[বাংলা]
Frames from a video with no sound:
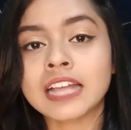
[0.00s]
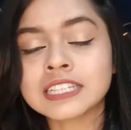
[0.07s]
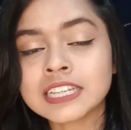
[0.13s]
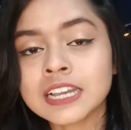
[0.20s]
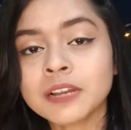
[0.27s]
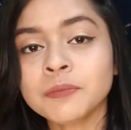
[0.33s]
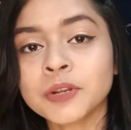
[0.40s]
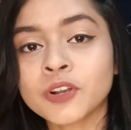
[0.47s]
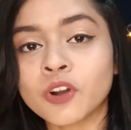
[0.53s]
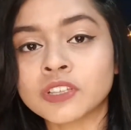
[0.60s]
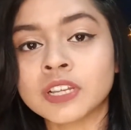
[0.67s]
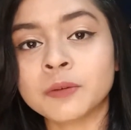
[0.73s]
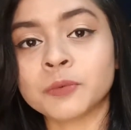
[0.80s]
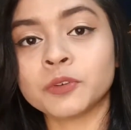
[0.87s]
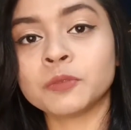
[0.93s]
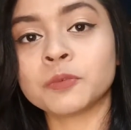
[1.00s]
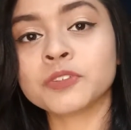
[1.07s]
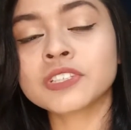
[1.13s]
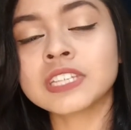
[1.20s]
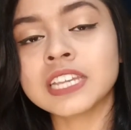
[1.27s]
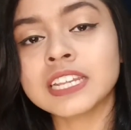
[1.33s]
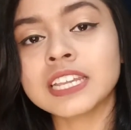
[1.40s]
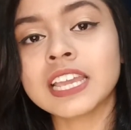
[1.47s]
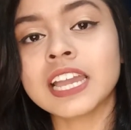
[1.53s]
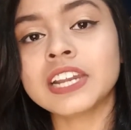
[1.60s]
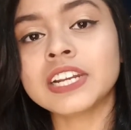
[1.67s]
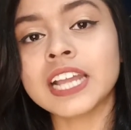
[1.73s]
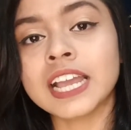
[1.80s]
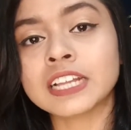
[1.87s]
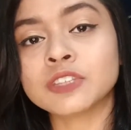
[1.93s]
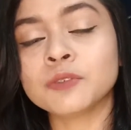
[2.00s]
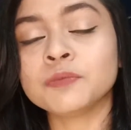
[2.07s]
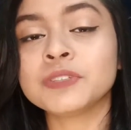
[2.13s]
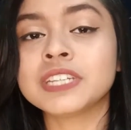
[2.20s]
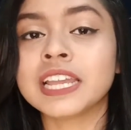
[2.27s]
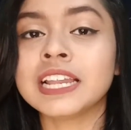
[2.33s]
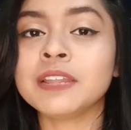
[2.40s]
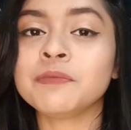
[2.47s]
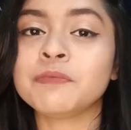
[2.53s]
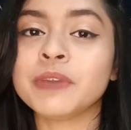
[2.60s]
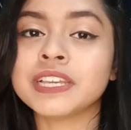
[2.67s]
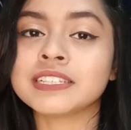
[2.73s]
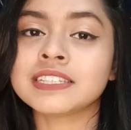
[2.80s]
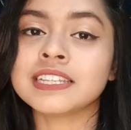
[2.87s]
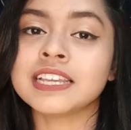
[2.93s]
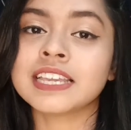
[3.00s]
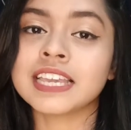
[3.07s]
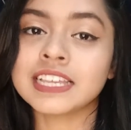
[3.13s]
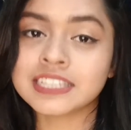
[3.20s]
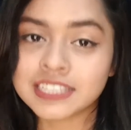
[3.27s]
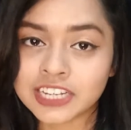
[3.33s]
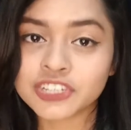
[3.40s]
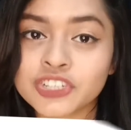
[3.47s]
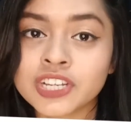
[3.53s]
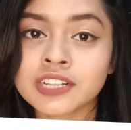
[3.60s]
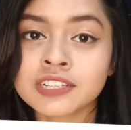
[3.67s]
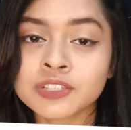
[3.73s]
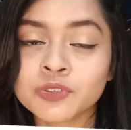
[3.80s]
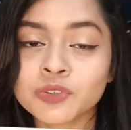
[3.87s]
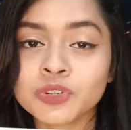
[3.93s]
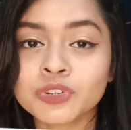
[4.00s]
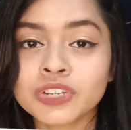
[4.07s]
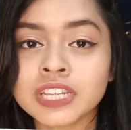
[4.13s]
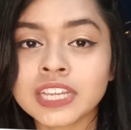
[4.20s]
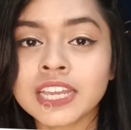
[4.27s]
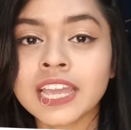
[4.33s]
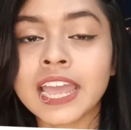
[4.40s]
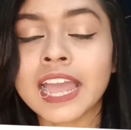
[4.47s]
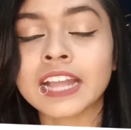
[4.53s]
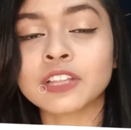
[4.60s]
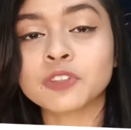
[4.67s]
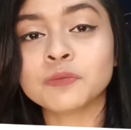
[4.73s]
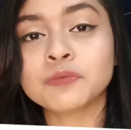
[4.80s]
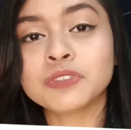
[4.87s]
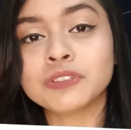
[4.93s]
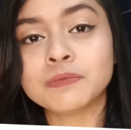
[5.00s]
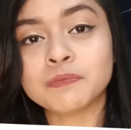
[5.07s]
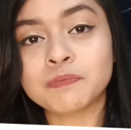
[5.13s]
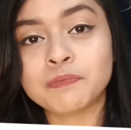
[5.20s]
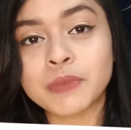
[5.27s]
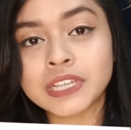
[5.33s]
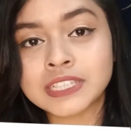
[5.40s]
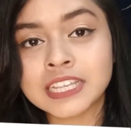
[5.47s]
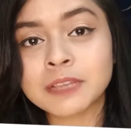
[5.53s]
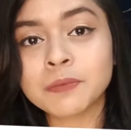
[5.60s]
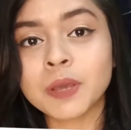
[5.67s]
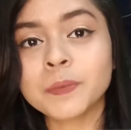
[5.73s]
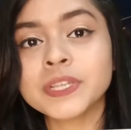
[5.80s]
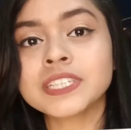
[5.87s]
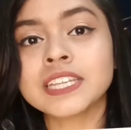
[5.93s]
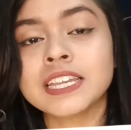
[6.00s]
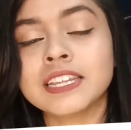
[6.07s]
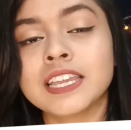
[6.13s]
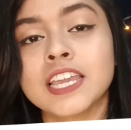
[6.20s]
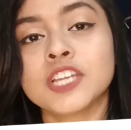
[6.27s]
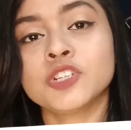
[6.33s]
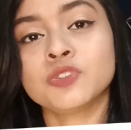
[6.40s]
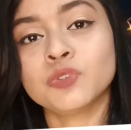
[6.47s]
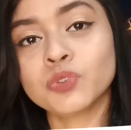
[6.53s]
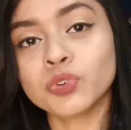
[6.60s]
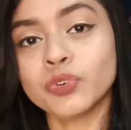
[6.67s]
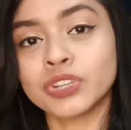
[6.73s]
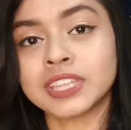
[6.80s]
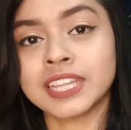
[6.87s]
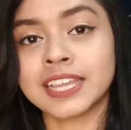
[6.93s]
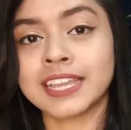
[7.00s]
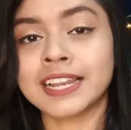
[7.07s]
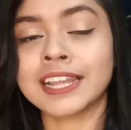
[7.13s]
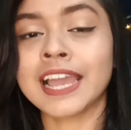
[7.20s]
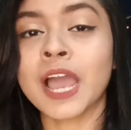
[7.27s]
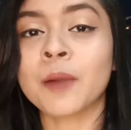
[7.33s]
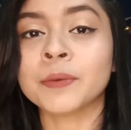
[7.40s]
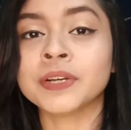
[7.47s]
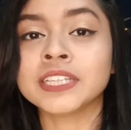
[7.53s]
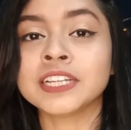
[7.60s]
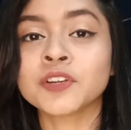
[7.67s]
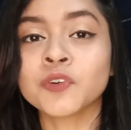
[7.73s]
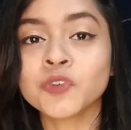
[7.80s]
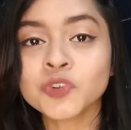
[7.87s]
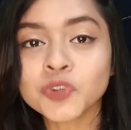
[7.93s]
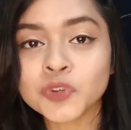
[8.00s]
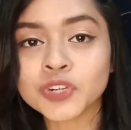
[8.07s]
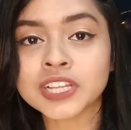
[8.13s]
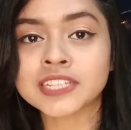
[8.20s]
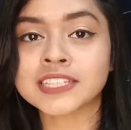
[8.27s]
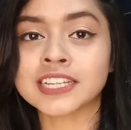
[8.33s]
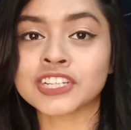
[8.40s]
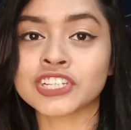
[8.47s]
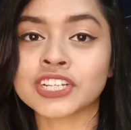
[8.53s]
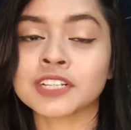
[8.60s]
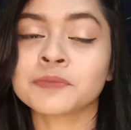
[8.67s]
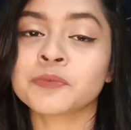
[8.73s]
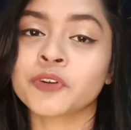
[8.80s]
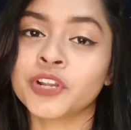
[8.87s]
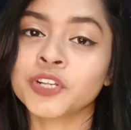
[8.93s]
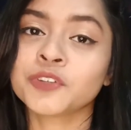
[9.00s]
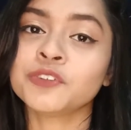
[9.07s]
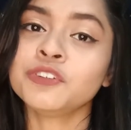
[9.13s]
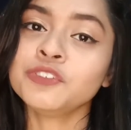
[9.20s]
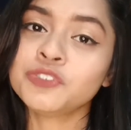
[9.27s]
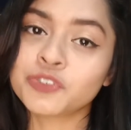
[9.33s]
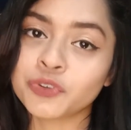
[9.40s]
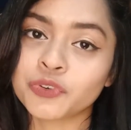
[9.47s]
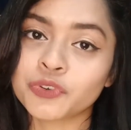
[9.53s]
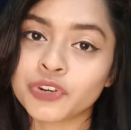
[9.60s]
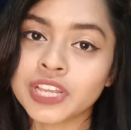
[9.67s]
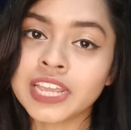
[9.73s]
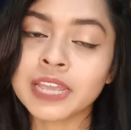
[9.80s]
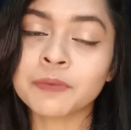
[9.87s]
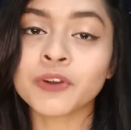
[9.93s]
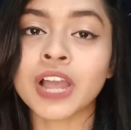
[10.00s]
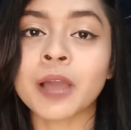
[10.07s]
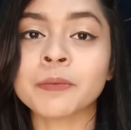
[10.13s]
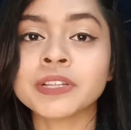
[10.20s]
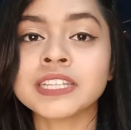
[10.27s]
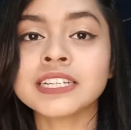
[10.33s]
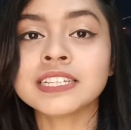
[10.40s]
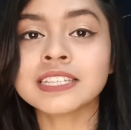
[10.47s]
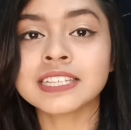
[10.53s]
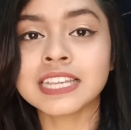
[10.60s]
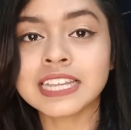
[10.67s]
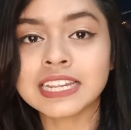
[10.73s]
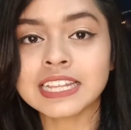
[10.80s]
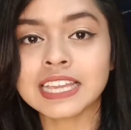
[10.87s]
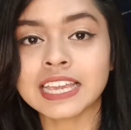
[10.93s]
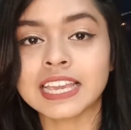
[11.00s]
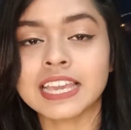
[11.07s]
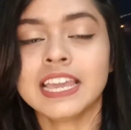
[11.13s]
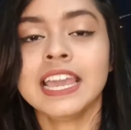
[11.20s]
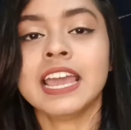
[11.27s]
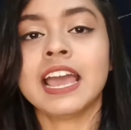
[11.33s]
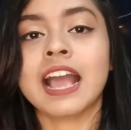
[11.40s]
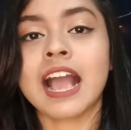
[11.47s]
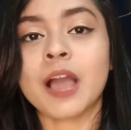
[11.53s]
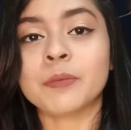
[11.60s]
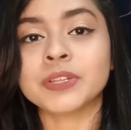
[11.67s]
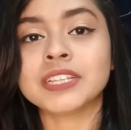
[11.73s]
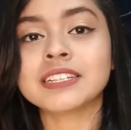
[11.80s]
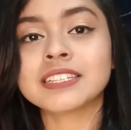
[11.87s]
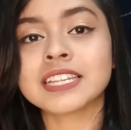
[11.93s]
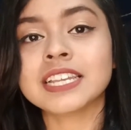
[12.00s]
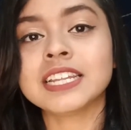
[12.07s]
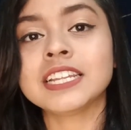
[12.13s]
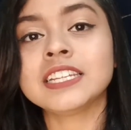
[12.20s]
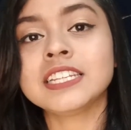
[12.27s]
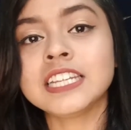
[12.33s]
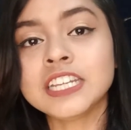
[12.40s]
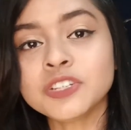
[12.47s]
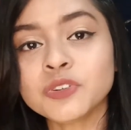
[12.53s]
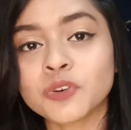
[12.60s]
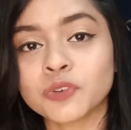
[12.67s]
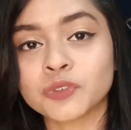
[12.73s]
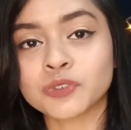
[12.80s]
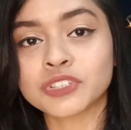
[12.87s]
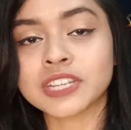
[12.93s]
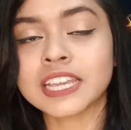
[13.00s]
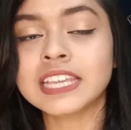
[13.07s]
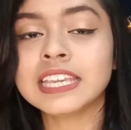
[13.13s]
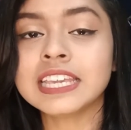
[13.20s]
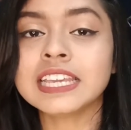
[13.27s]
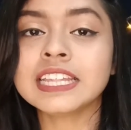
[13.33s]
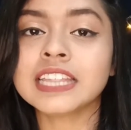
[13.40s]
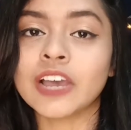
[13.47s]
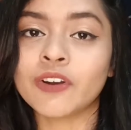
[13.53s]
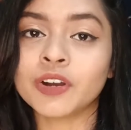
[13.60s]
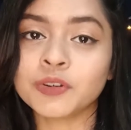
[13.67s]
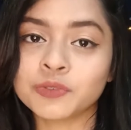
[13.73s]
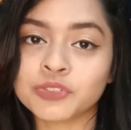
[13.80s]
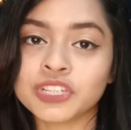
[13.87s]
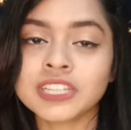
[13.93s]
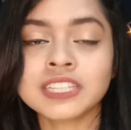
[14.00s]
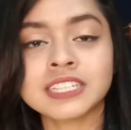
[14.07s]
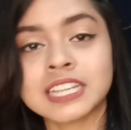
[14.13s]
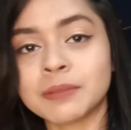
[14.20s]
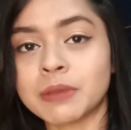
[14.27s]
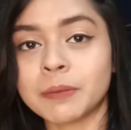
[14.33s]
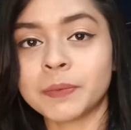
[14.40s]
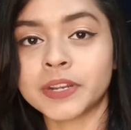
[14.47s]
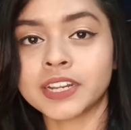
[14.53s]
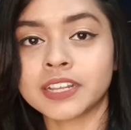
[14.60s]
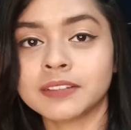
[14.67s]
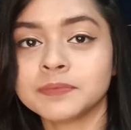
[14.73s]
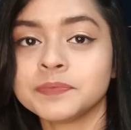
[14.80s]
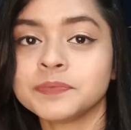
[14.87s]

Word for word: আজকে আমরা কথা বলবো স্কিন কেয়ারের একদম ডেইলি বেসিক এসেনশিয়ালসগুলো নিয়ে একদম বেসিকভাবে স্কিন কেয়ার শুরু করতে গেলে আমাদের কোন কোন এসেনশিয়াল প্রোডাক্টগুলো জরুরি এবং আমাদের স্কিনকে আমাদের স্কিনের নিড অনুযায়ী কী কী দেওয়া উচিত সে ব্যাপারে